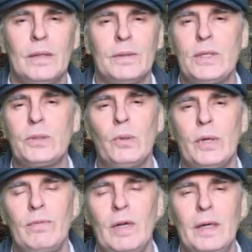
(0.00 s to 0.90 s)

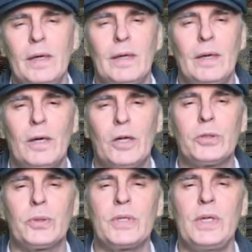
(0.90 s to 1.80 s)
настолько велик,
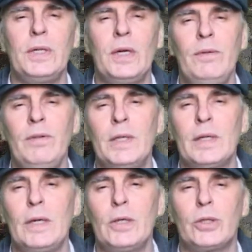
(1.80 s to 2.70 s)
что зрители
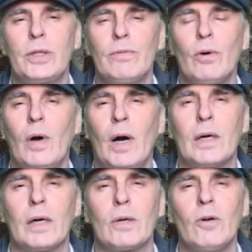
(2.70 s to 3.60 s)
видят лишь его
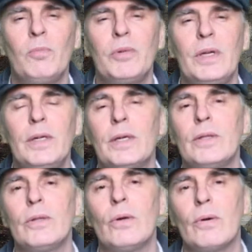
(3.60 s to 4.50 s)
огромные
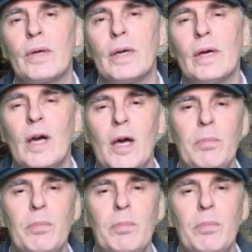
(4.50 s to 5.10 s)
ноги,